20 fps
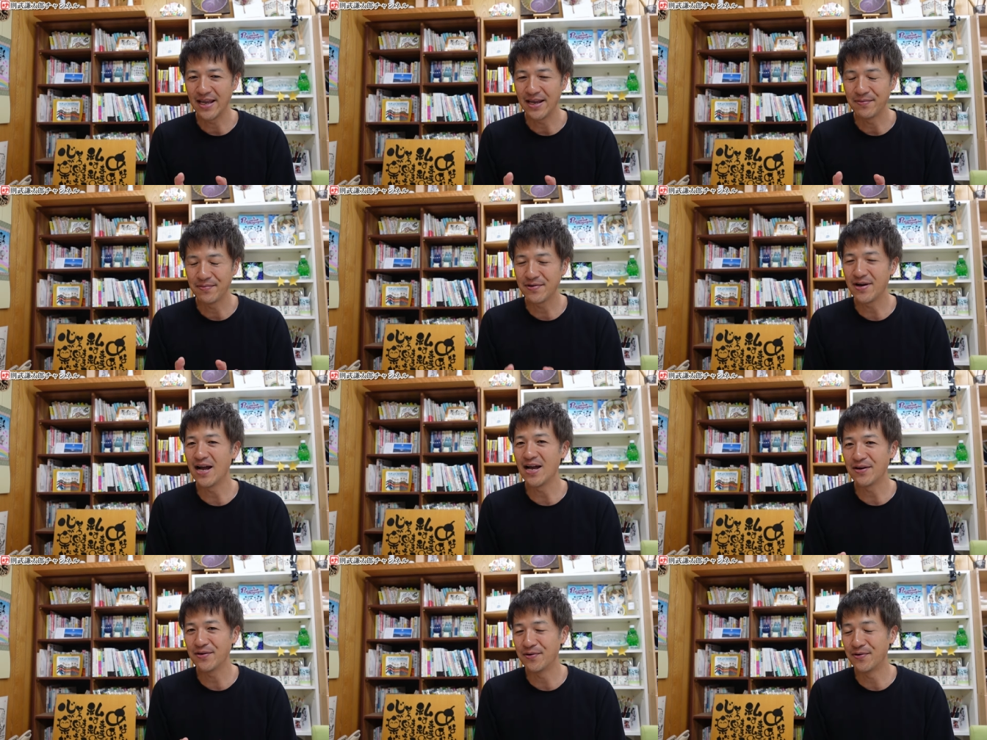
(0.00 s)
副
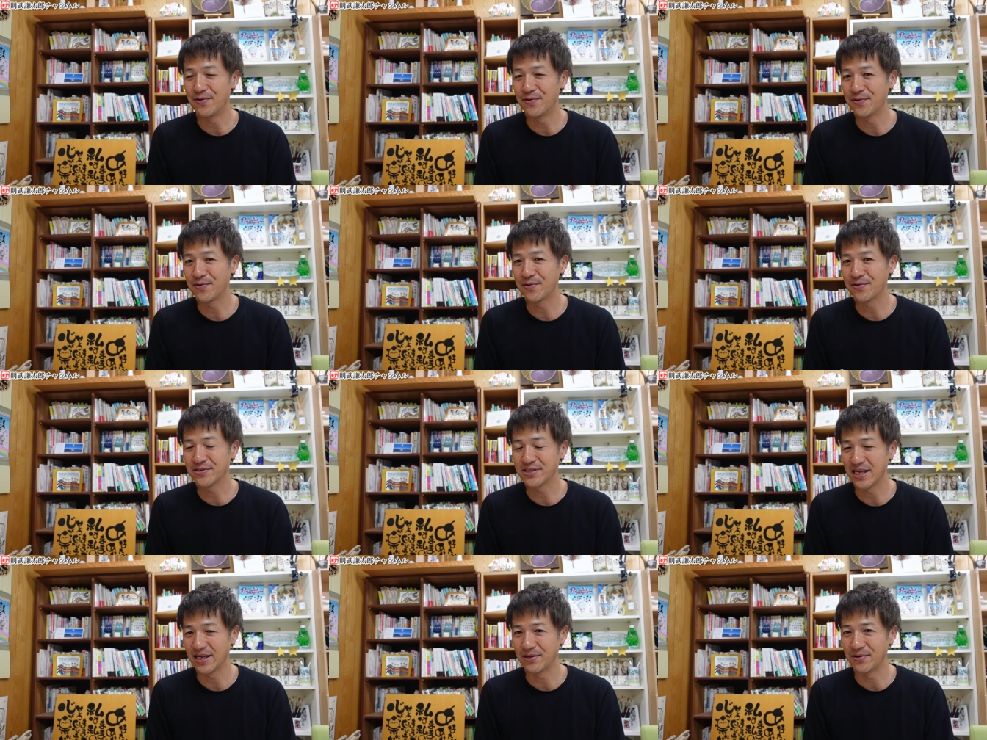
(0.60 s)
反応報
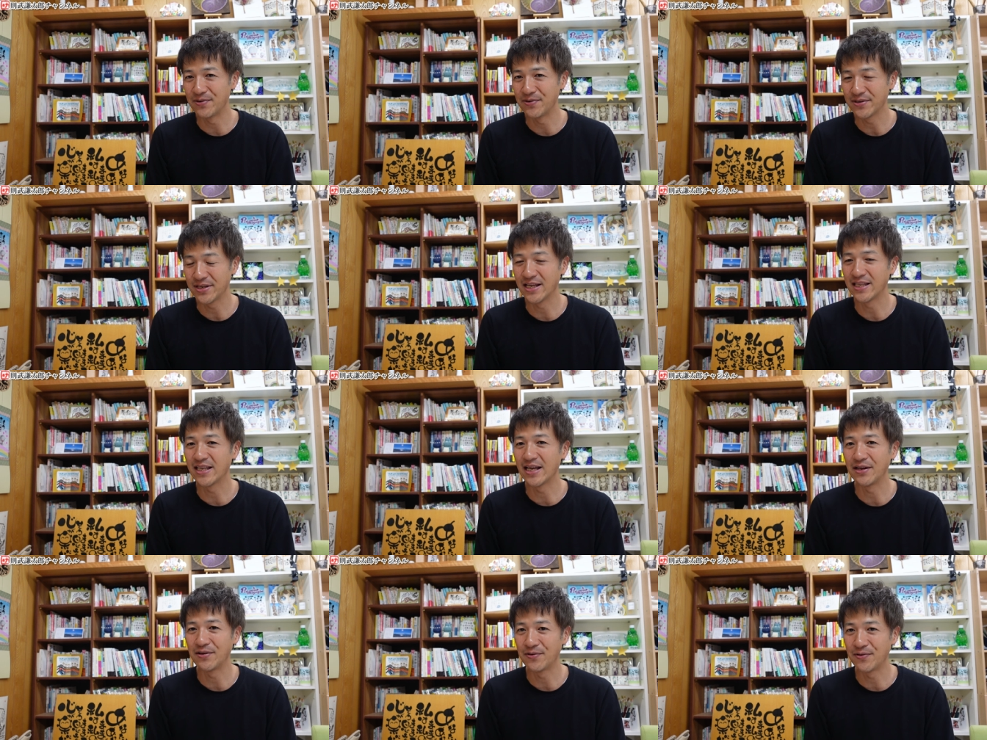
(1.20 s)
告制度だっ
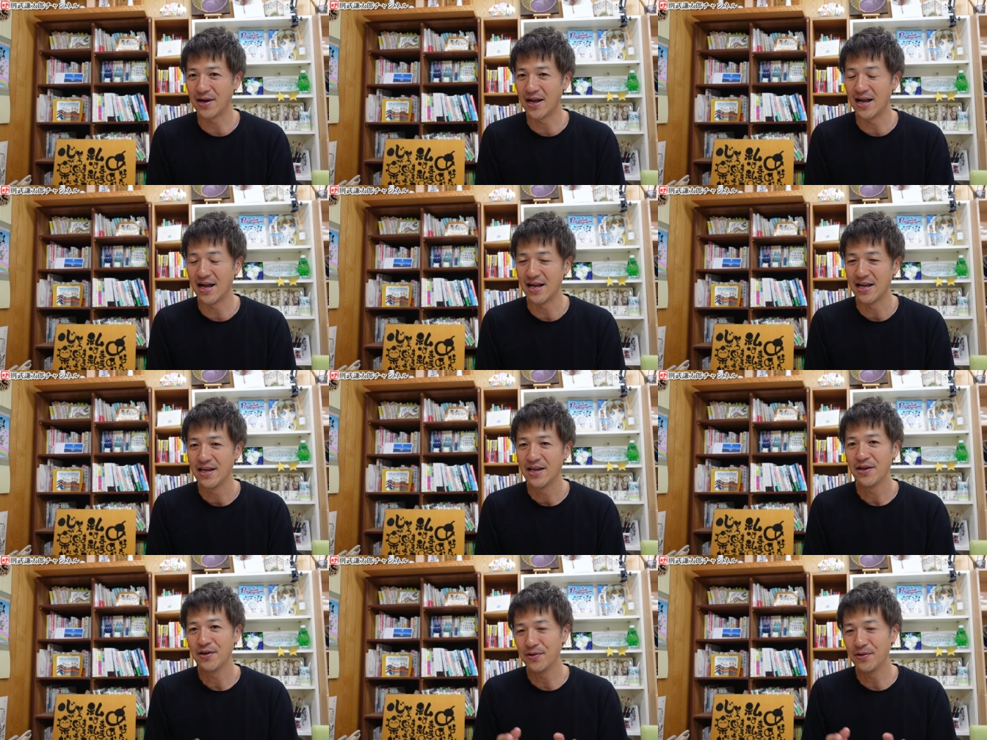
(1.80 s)
たりとか、